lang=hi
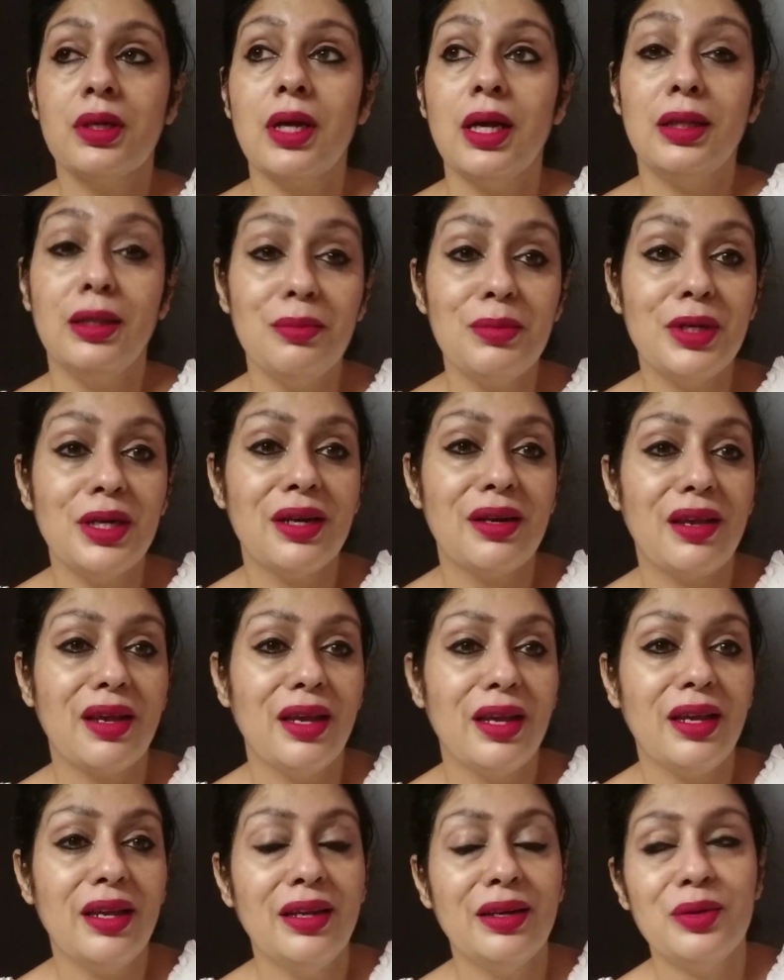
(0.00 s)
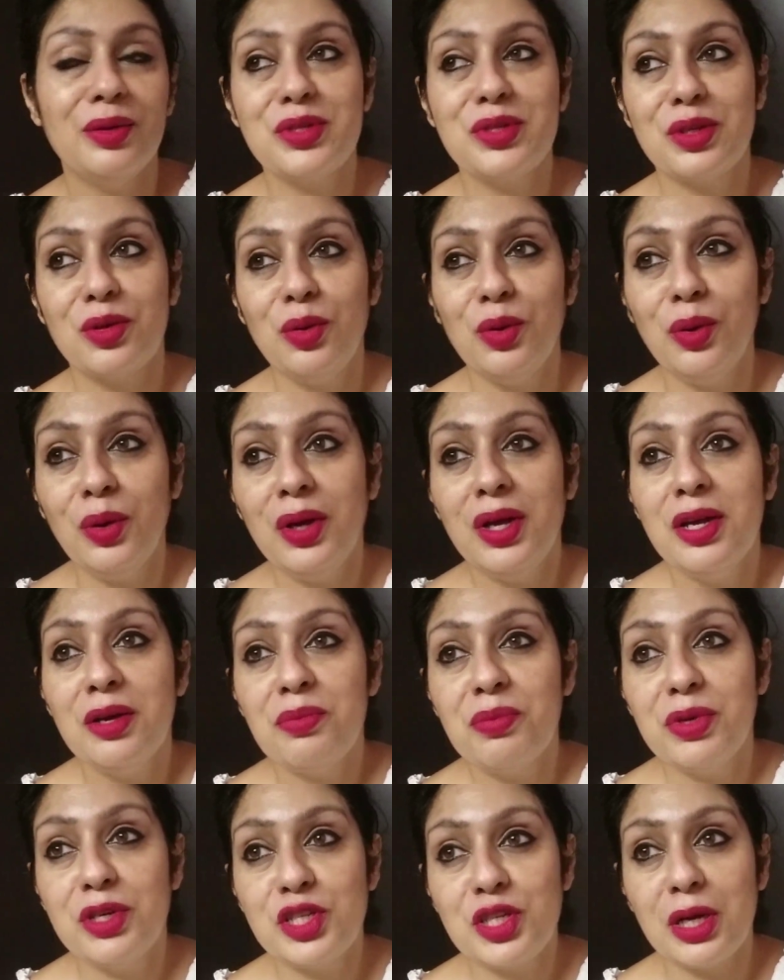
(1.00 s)
ख़त्म करके उसको
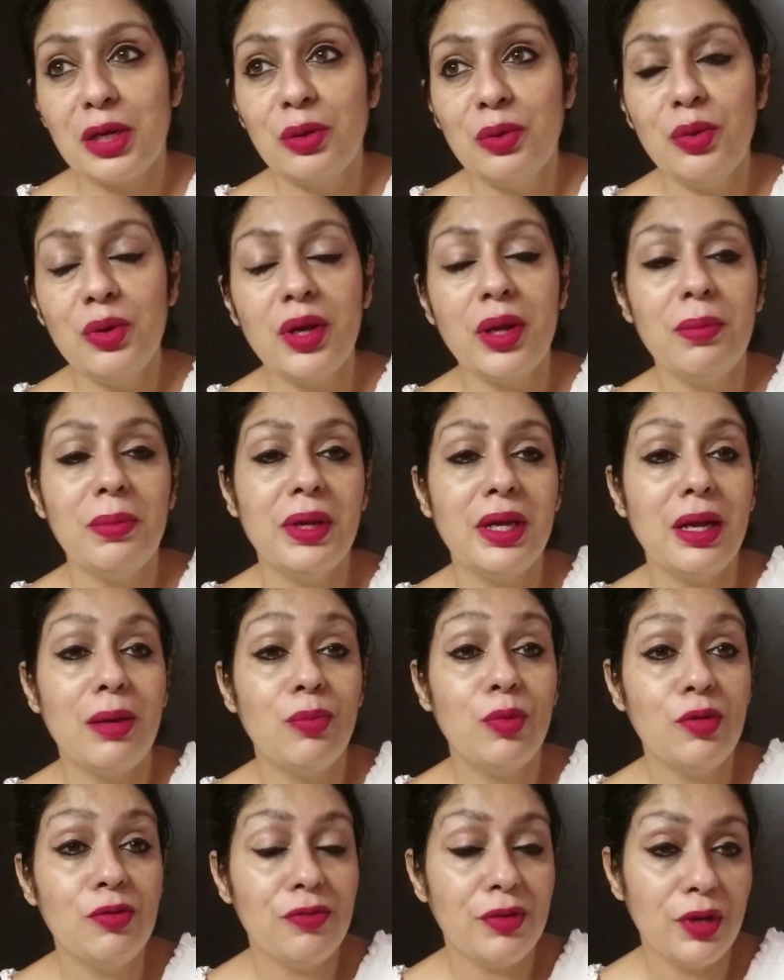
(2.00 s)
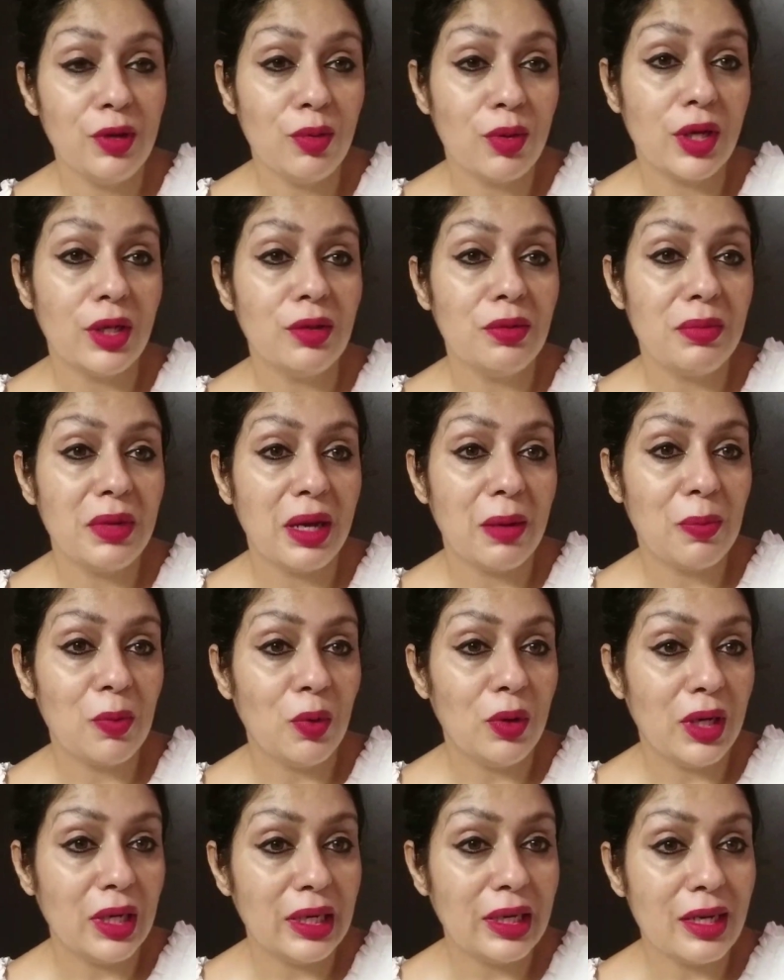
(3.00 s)
प्रिशा को कि भाई आप लोग फ्री हो गए तो मैं
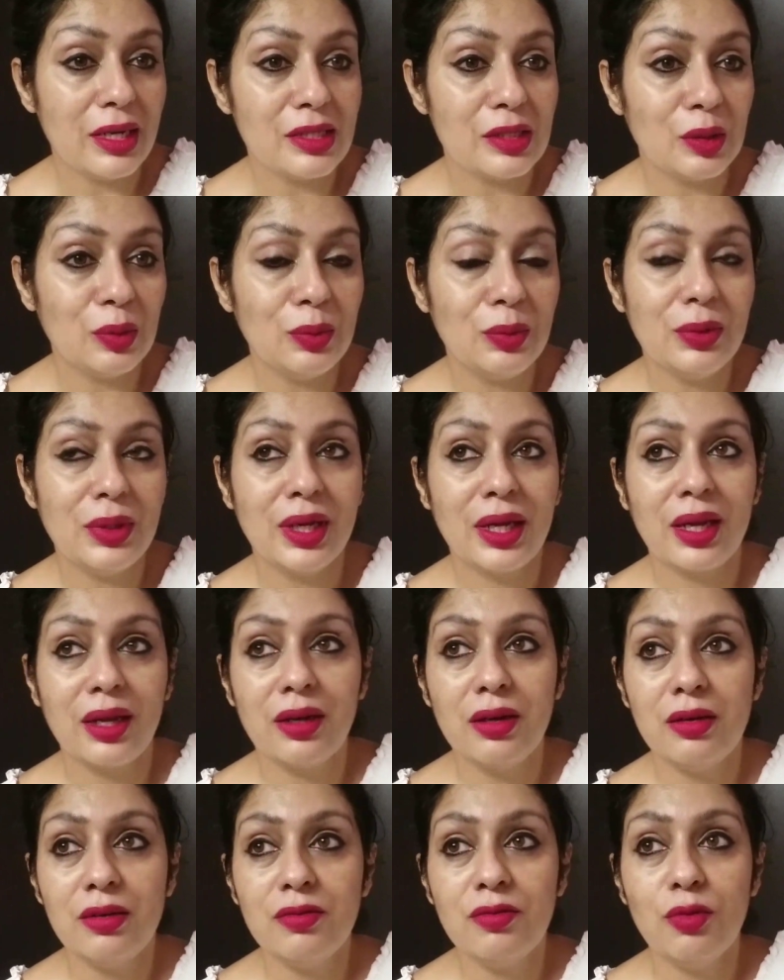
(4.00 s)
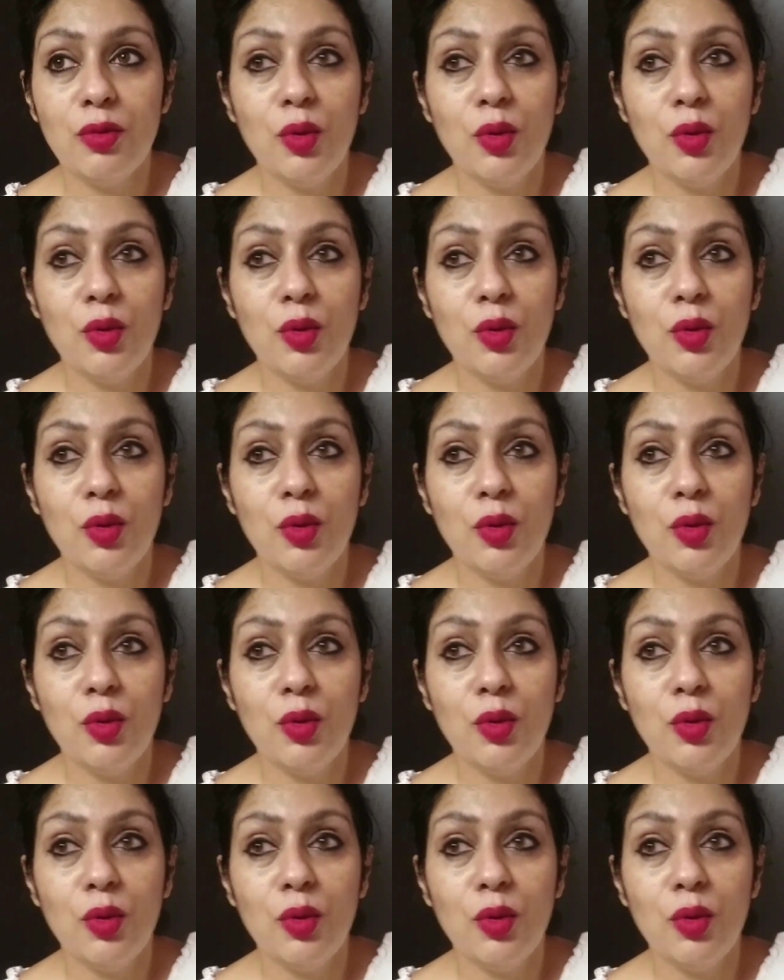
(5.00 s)
आपको लेने आ जाऊँ लेकिन